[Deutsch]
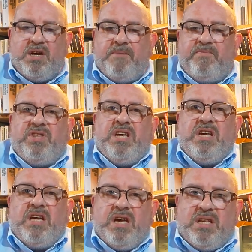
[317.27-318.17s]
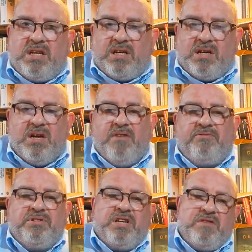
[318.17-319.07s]
diejenigen,
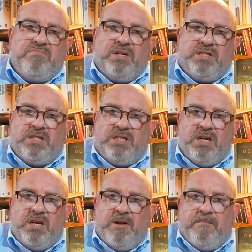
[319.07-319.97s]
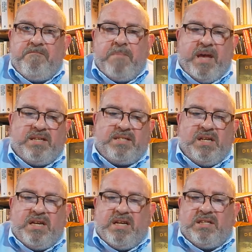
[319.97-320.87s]
von denen man sich im
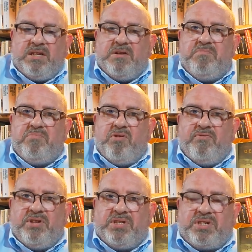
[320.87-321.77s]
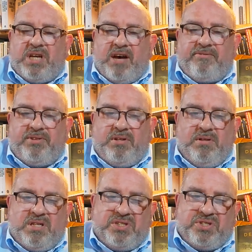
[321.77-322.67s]
nächstgelegenen Provinzkraft
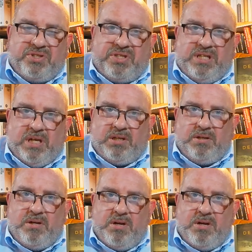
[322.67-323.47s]
distanziert.